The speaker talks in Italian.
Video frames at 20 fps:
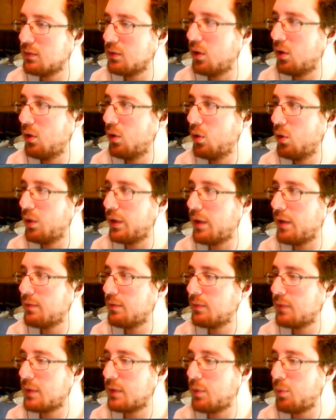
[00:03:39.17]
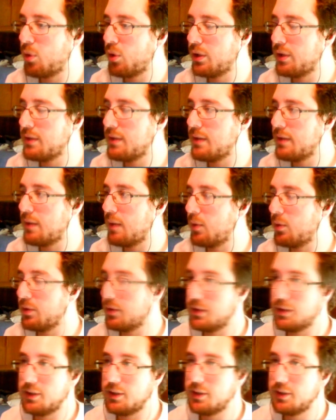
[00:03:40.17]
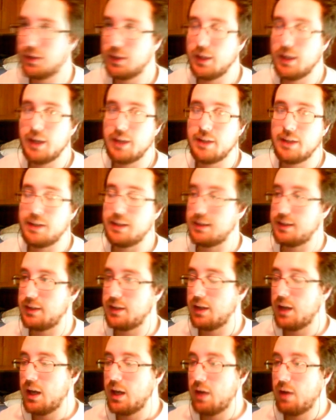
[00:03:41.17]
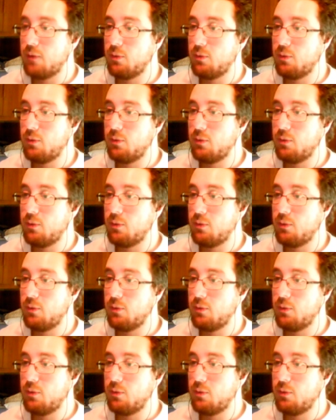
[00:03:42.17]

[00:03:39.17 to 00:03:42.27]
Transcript: No, ok, tra poco iniziamo, quindi niente.